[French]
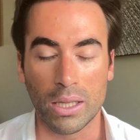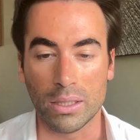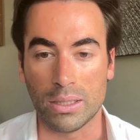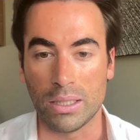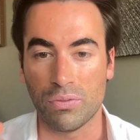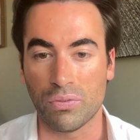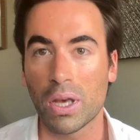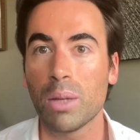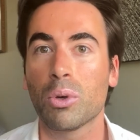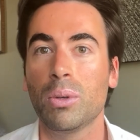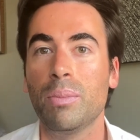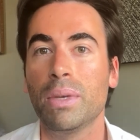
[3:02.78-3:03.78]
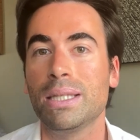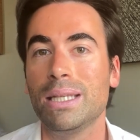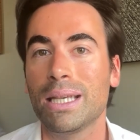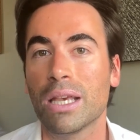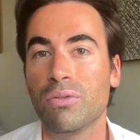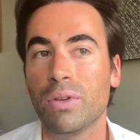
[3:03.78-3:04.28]
des vraies
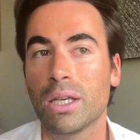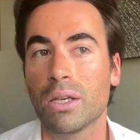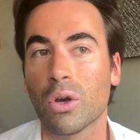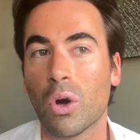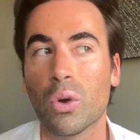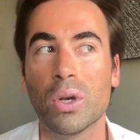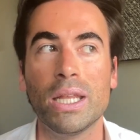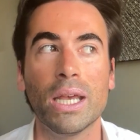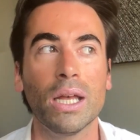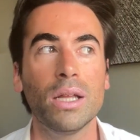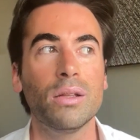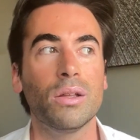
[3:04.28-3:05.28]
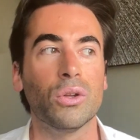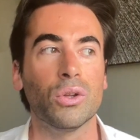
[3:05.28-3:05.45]
problématiques avec en lien